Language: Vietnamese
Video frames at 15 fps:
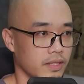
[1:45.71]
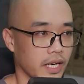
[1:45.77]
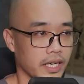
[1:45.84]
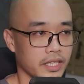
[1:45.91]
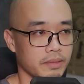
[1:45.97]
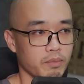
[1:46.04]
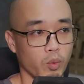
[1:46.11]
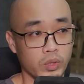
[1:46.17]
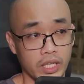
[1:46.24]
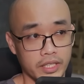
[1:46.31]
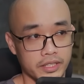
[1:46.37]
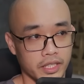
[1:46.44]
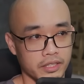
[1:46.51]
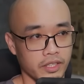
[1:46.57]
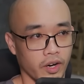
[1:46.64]
Tại một
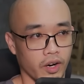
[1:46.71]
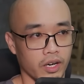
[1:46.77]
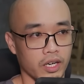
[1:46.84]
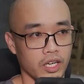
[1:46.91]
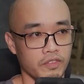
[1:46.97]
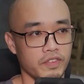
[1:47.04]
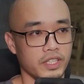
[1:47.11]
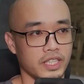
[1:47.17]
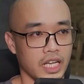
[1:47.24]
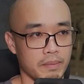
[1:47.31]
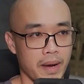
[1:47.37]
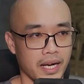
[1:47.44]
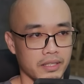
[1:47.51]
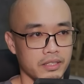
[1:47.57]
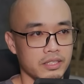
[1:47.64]
thị trấn nhỏ ở phía
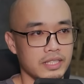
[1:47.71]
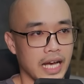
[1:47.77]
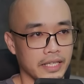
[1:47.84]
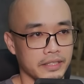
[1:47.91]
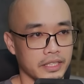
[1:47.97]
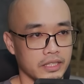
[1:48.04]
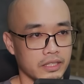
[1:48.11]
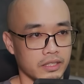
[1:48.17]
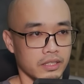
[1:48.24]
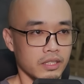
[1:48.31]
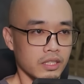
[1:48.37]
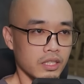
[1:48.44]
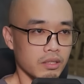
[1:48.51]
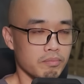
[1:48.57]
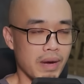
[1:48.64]
tây bắc nước Đại Từng,
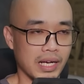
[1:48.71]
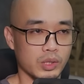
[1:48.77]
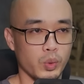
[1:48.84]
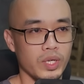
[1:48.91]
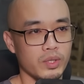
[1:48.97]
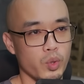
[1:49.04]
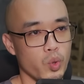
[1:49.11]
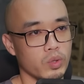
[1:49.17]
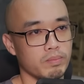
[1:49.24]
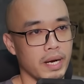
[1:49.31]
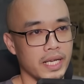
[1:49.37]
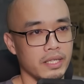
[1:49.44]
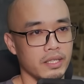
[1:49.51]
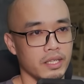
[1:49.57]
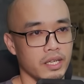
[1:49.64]
băng tuyết cuộn
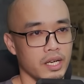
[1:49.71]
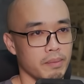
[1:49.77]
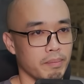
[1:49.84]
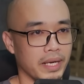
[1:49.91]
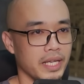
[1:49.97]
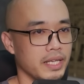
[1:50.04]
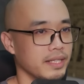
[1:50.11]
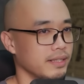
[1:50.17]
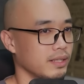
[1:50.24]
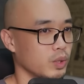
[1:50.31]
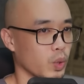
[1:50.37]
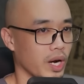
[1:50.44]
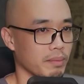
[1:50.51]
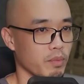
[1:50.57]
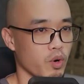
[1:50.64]
bay, mái
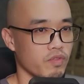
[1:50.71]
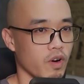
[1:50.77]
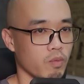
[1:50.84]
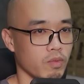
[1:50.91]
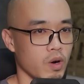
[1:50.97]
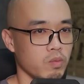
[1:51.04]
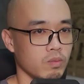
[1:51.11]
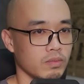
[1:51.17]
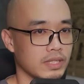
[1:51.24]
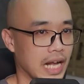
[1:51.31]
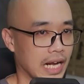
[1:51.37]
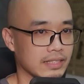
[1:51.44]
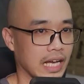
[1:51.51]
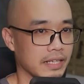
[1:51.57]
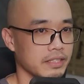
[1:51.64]
hiên toàn bộ phòng ốc
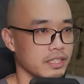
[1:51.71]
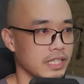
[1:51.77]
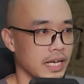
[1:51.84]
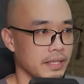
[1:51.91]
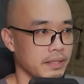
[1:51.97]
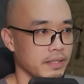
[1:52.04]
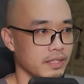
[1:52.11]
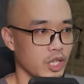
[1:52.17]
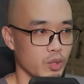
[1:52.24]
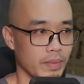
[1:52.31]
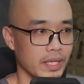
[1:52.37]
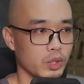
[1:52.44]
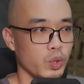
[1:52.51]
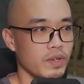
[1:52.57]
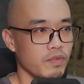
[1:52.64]
đặt tại nơi đây đều
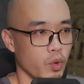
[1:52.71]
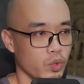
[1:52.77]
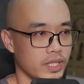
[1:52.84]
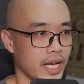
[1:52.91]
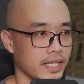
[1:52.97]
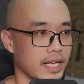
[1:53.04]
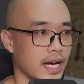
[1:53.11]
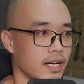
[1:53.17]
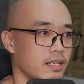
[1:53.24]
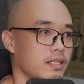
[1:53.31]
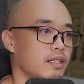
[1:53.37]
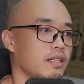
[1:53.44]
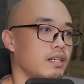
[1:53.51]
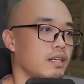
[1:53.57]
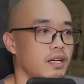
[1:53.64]
bị tuyết phủ dày đặc.
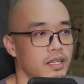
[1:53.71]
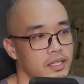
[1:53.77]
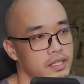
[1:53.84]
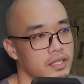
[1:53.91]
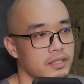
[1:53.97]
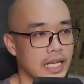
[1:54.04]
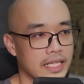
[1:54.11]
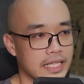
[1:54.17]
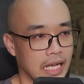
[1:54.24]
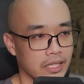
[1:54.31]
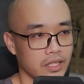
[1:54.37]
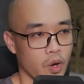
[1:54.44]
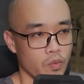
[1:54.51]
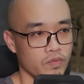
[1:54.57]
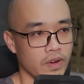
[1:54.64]
Ngay
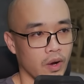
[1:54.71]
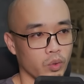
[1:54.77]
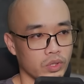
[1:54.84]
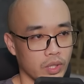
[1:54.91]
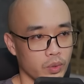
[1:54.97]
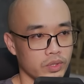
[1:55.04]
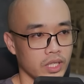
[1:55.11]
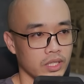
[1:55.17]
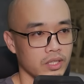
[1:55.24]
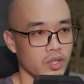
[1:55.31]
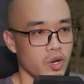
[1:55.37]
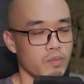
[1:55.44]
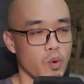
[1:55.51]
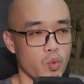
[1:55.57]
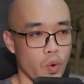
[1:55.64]
cạnh cổng vào tiểu
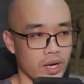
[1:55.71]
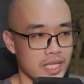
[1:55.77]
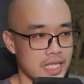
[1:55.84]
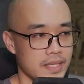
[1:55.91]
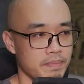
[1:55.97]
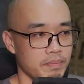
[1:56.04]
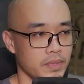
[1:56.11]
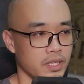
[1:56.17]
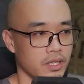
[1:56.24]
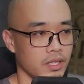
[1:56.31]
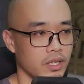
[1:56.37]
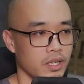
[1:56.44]
trấn có một quán cơm,